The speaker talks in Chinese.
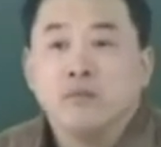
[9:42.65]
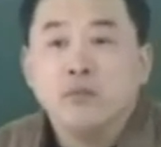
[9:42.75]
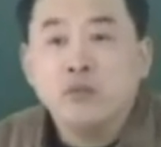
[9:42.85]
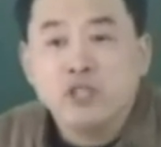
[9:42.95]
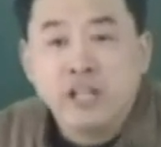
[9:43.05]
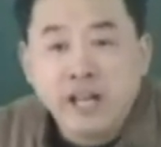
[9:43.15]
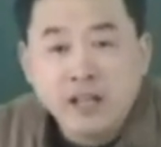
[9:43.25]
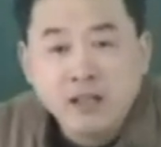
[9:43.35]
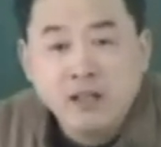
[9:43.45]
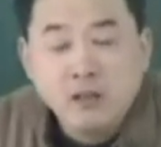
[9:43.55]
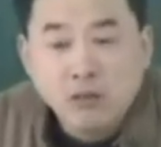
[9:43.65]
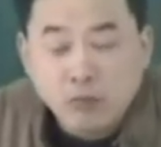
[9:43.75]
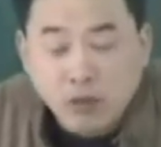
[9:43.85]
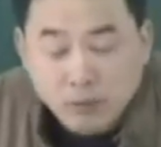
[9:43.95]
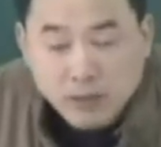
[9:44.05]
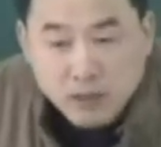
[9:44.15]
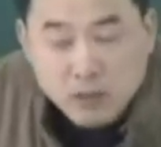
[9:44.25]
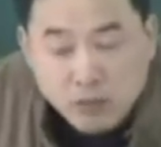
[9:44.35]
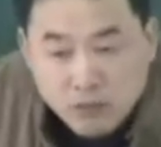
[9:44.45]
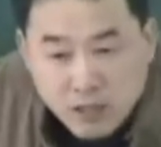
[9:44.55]
目前我们的
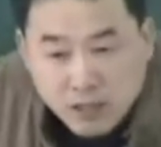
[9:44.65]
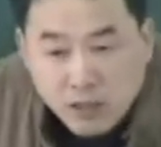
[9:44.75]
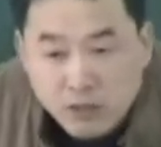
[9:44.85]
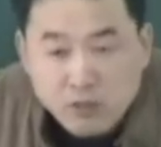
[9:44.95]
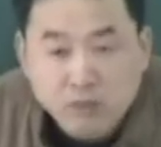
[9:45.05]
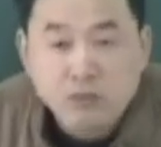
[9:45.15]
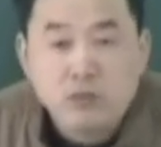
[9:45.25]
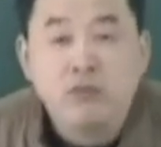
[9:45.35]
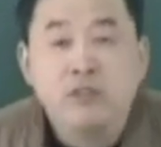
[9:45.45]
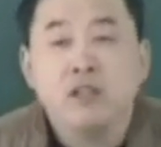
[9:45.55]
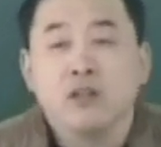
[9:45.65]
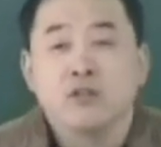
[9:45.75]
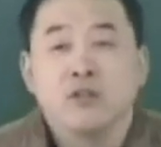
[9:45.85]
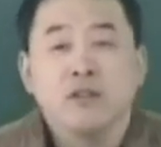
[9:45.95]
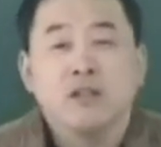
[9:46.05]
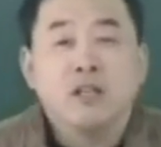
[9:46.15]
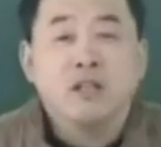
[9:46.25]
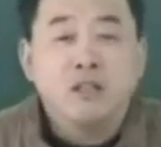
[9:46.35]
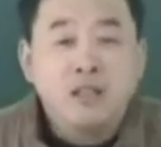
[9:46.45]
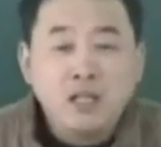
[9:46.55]
中成药中、中医药中，
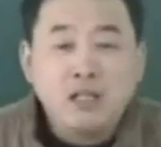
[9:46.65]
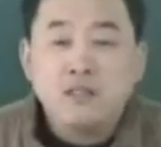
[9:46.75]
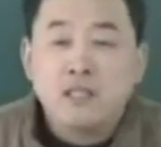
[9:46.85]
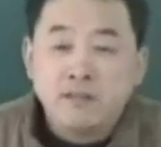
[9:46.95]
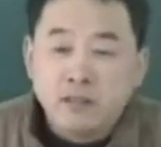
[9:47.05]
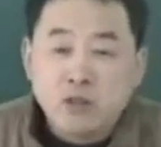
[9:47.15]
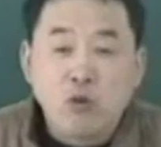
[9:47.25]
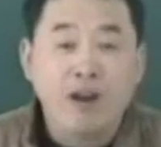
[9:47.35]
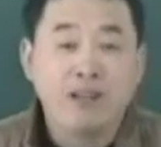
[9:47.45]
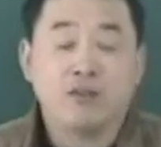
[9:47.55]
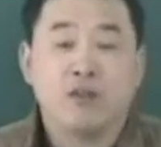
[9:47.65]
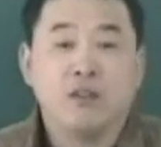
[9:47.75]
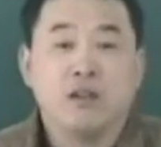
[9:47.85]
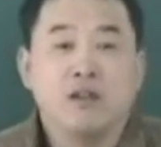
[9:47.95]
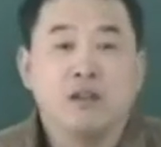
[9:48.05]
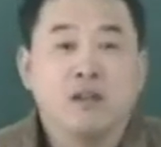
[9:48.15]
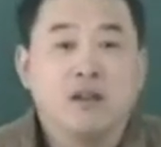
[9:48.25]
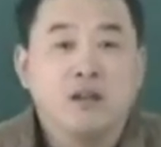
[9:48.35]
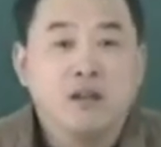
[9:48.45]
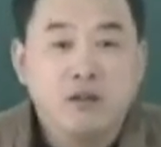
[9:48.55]
能够成为传说的，
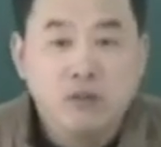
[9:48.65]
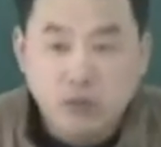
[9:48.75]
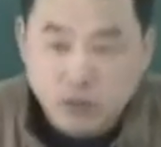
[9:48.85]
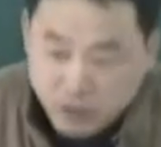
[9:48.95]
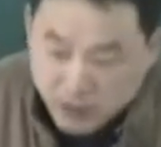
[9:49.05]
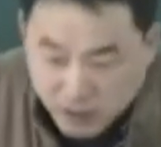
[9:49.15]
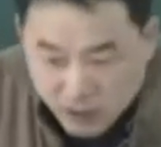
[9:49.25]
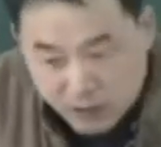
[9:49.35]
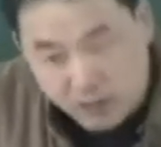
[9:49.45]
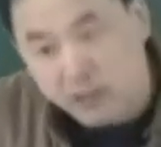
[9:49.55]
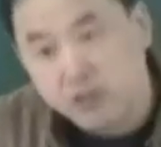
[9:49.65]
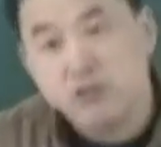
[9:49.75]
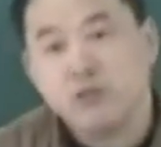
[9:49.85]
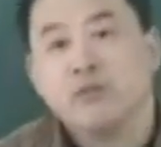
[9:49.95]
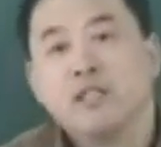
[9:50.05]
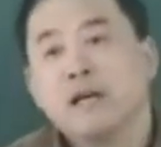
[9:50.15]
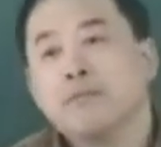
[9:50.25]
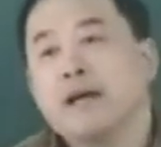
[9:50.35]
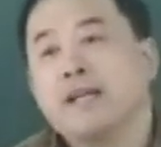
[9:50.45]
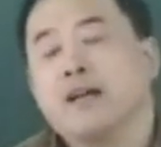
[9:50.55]
我觉得可能就是云南
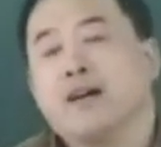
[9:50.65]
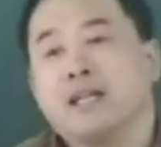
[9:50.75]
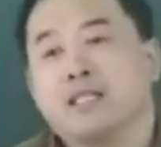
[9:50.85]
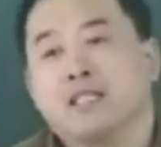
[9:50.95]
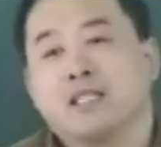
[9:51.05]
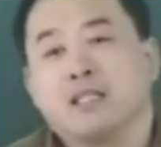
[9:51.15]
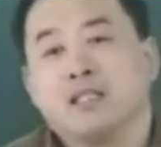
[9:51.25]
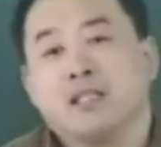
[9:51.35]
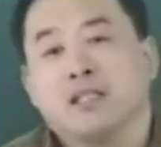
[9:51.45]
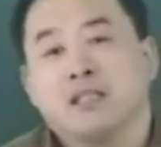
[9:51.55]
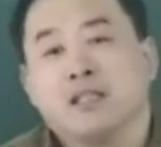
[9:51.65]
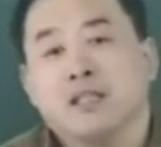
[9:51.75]
白药啊这些等等。